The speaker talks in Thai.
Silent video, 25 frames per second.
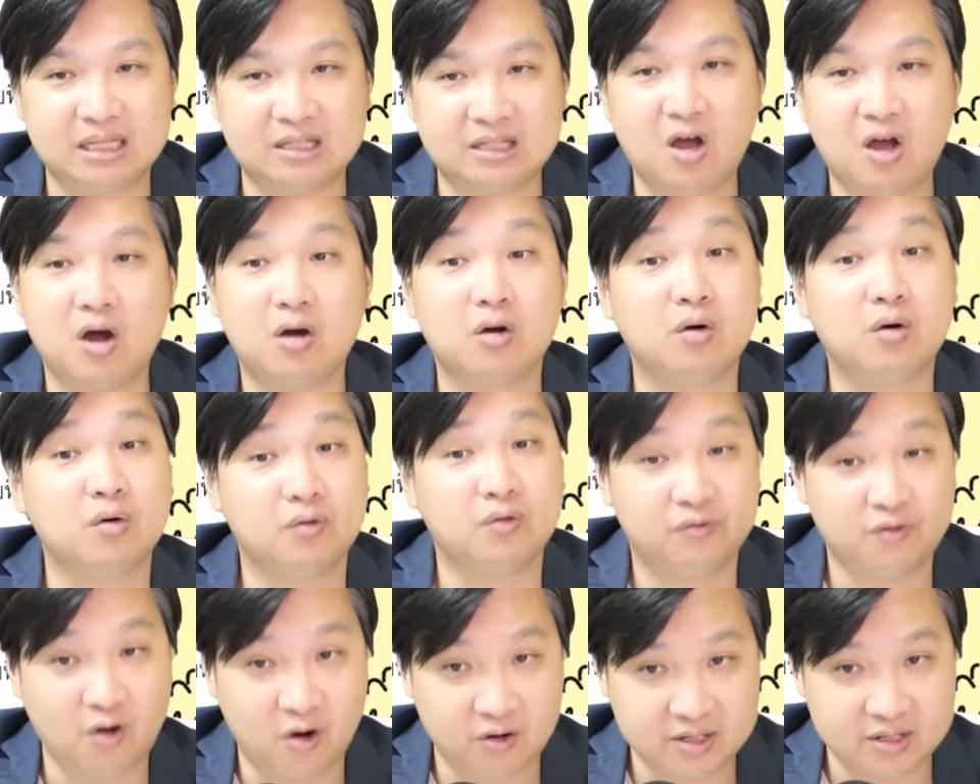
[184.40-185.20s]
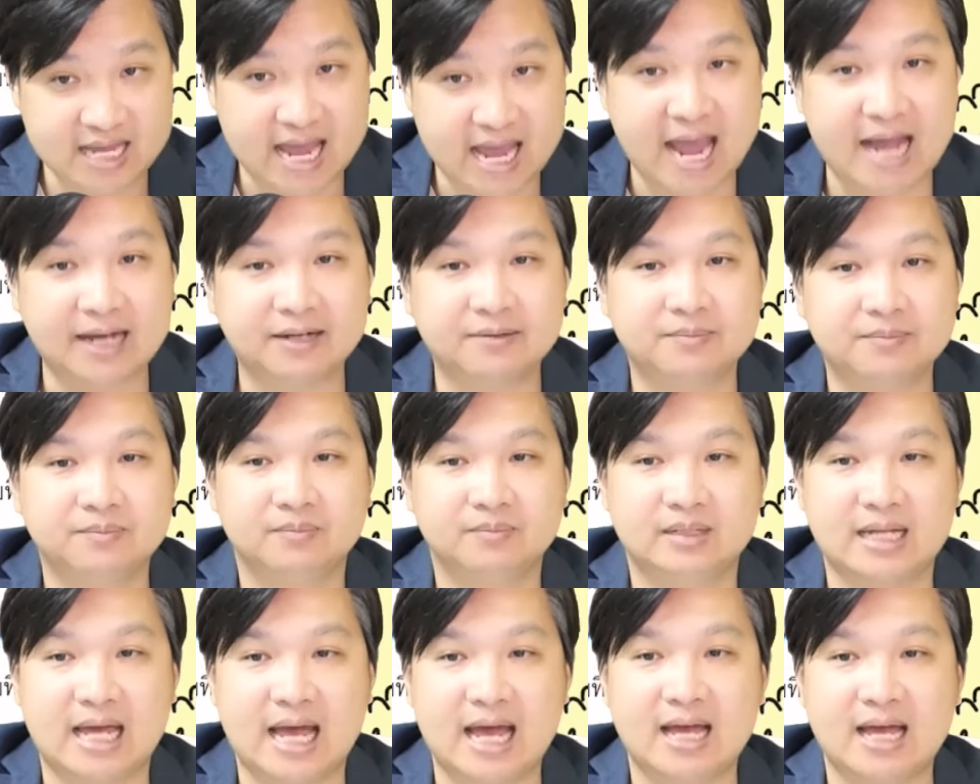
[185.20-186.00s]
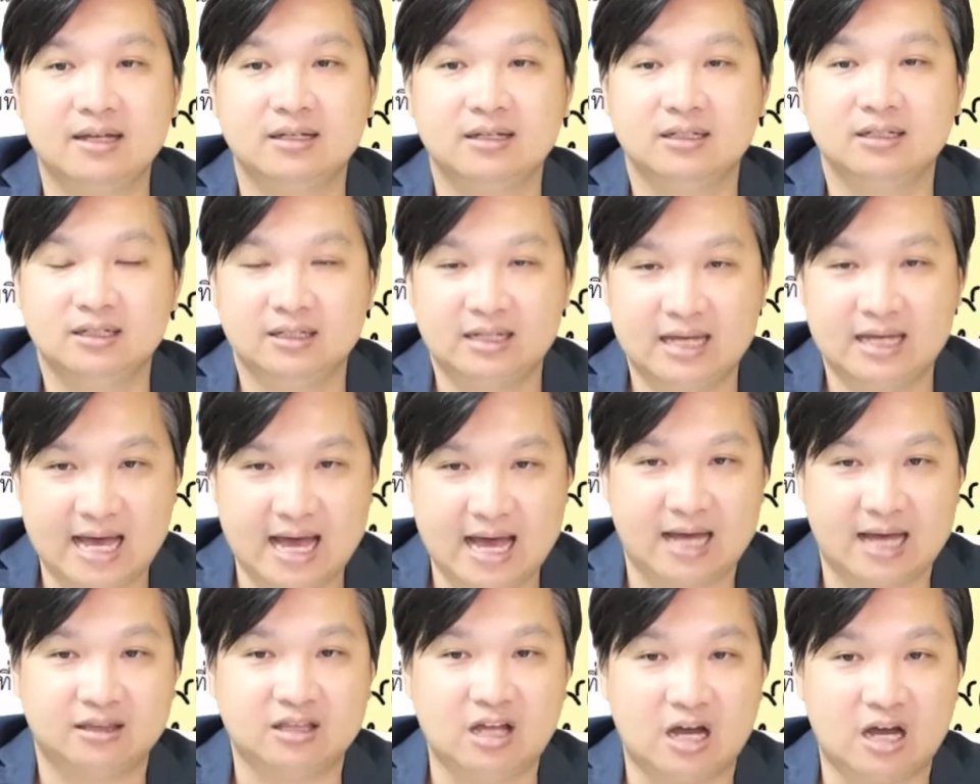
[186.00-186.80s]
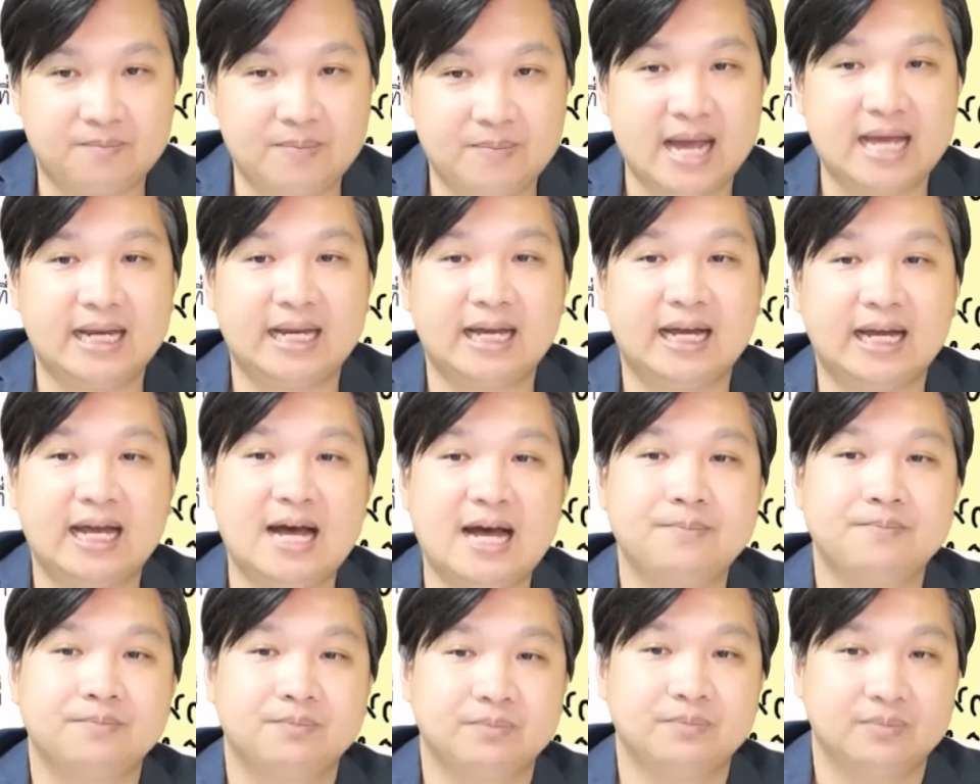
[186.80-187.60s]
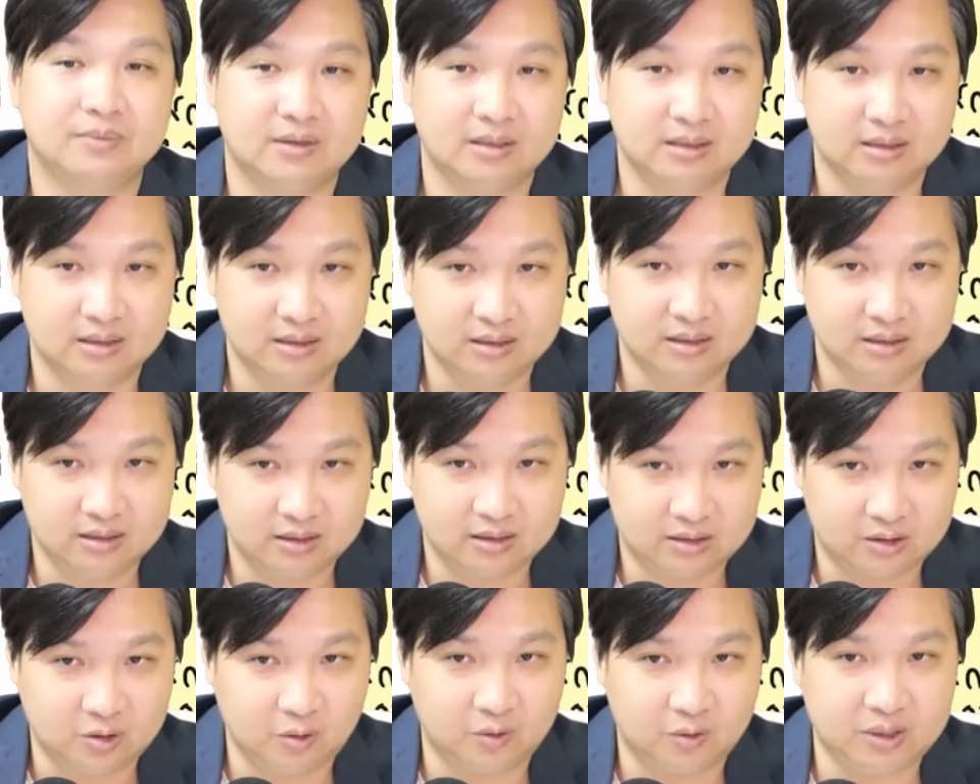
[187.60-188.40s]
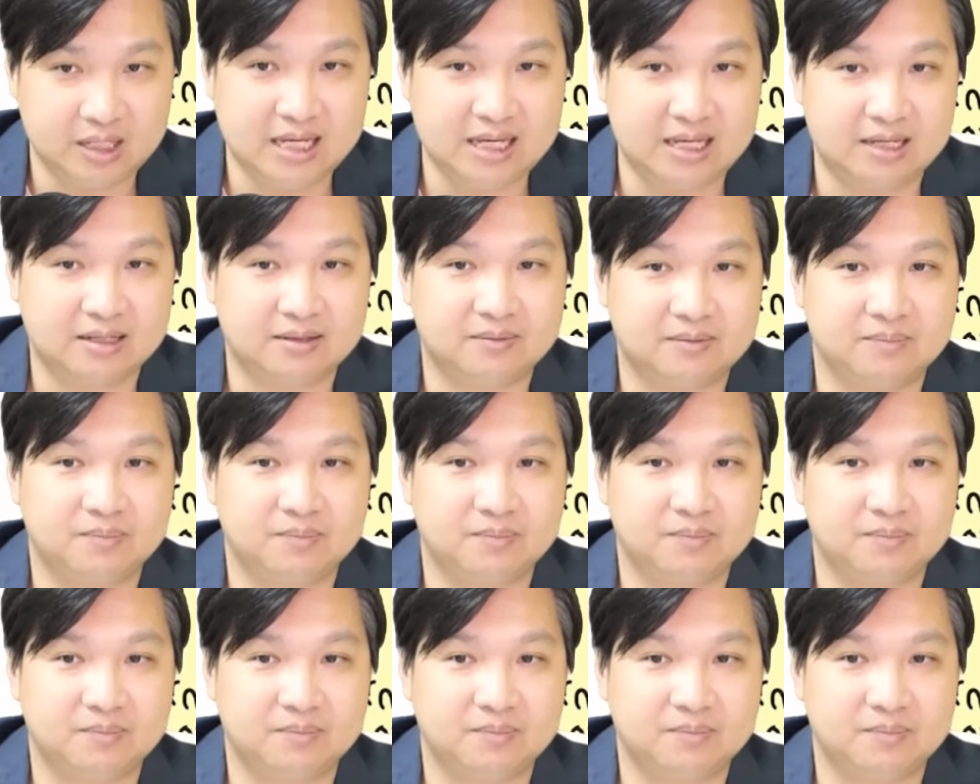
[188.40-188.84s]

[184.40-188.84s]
นต้องฟ้องแย้งนะอ่ะต่อไปนะครับ ตรงนี้